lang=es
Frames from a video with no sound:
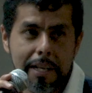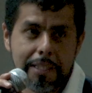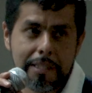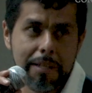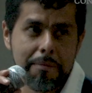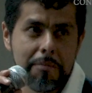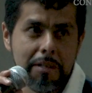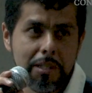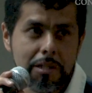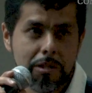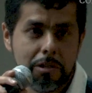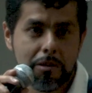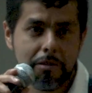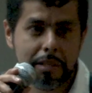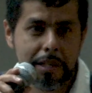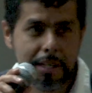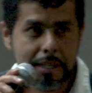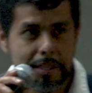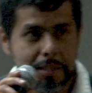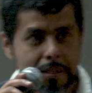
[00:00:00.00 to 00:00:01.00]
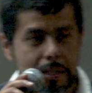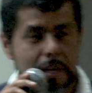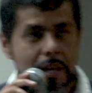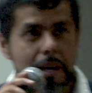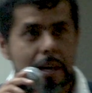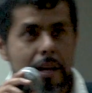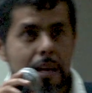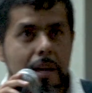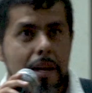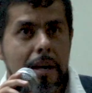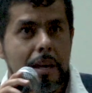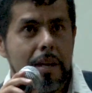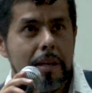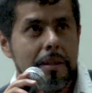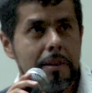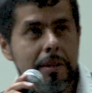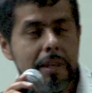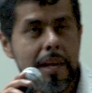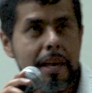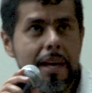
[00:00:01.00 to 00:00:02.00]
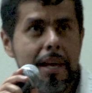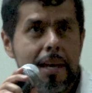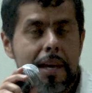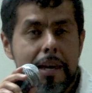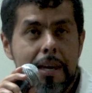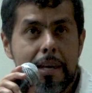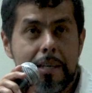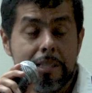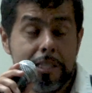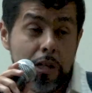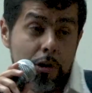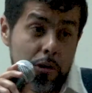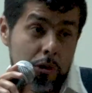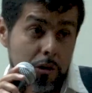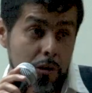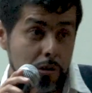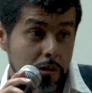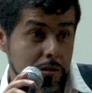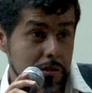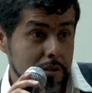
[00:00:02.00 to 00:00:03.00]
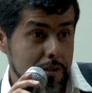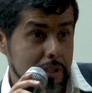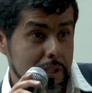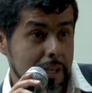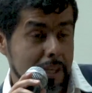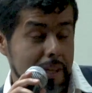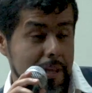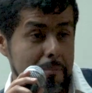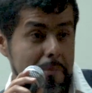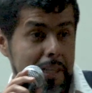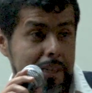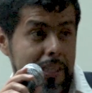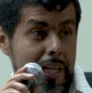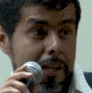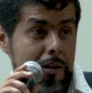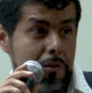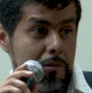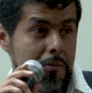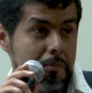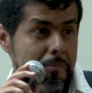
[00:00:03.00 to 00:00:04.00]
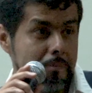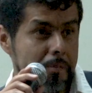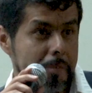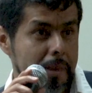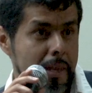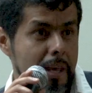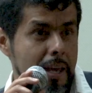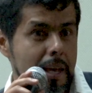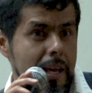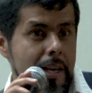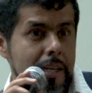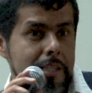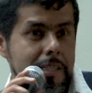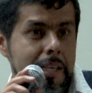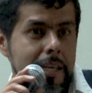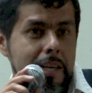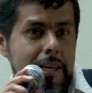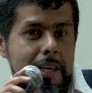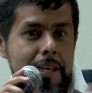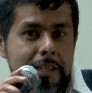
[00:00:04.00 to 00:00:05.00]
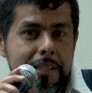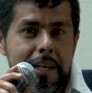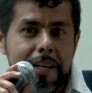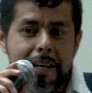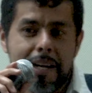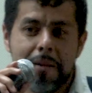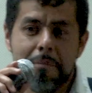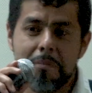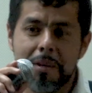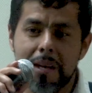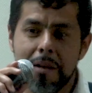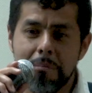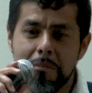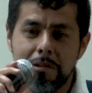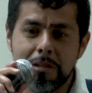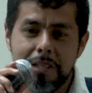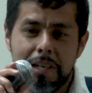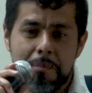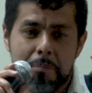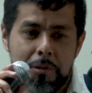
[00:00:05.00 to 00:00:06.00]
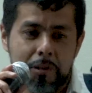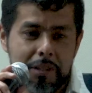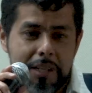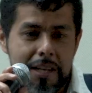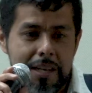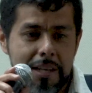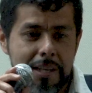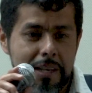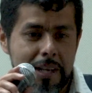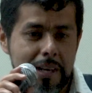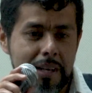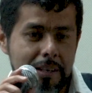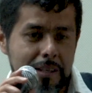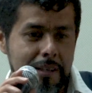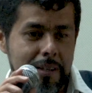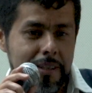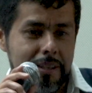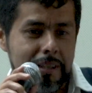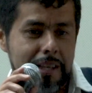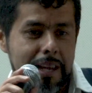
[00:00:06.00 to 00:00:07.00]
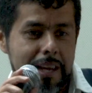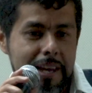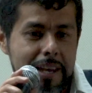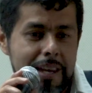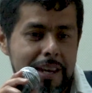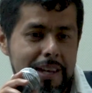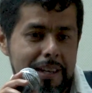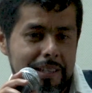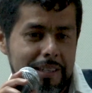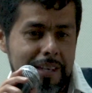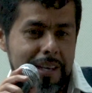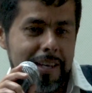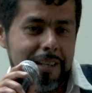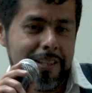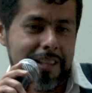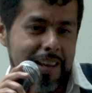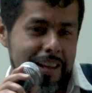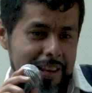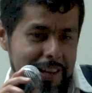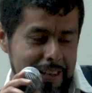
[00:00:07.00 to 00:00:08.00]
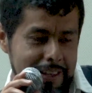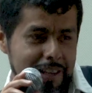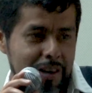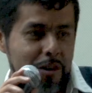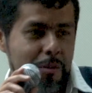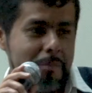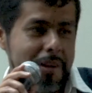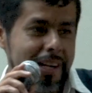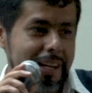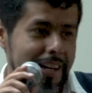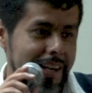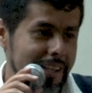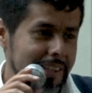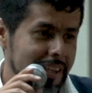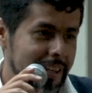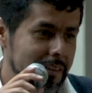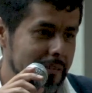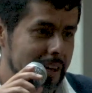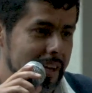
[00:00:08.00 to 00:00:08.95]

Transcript: las emisiones de CO2 y de metano si intercambiamos la proteína de, comer carne de